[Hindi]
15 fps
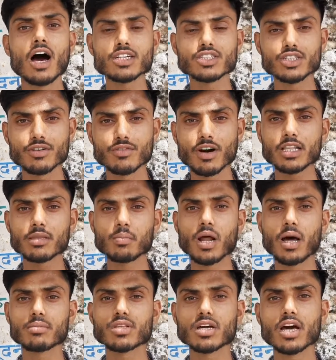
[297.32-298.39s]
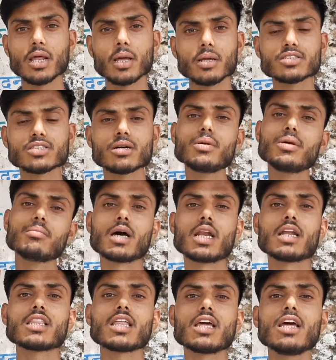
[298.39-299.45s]
आशीर्वाद प्राप्त करें सभी
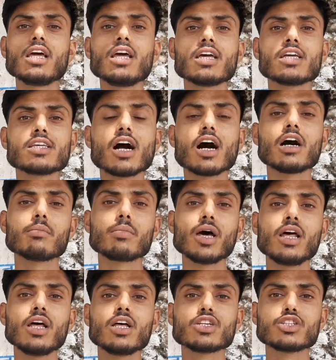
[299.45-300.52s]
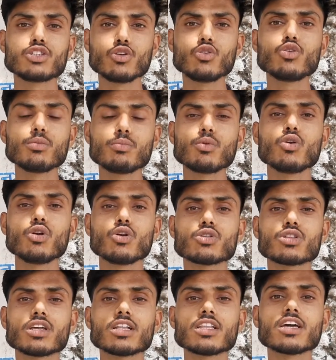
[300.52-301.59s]
मन्नतें यहाँ पर ज़रूर पूर्ण
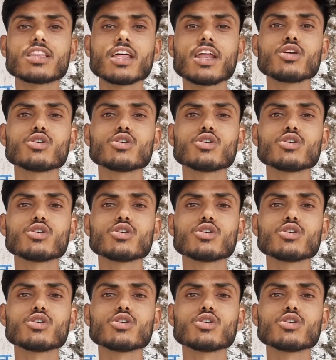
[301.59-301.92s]
होती हैं देखते रहे